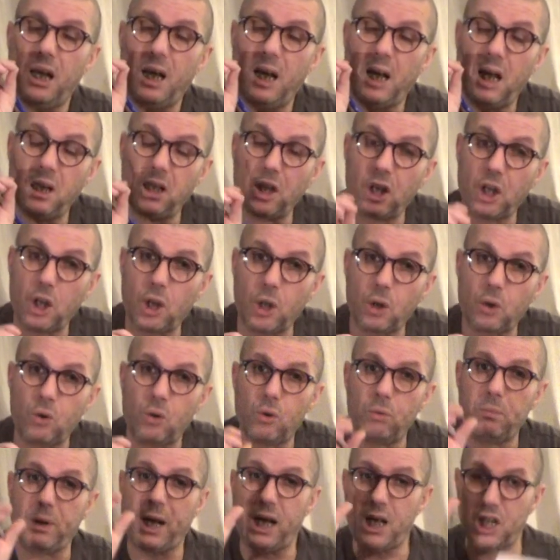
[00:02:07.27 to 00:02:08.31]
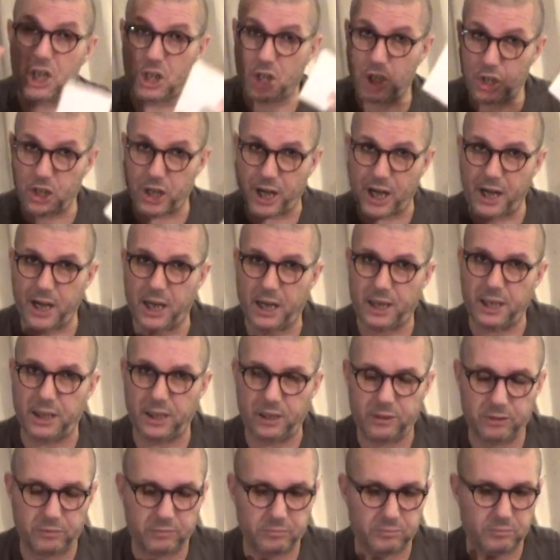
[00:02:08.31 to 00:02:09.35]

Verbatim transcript: على الخروب على الشجرة يعني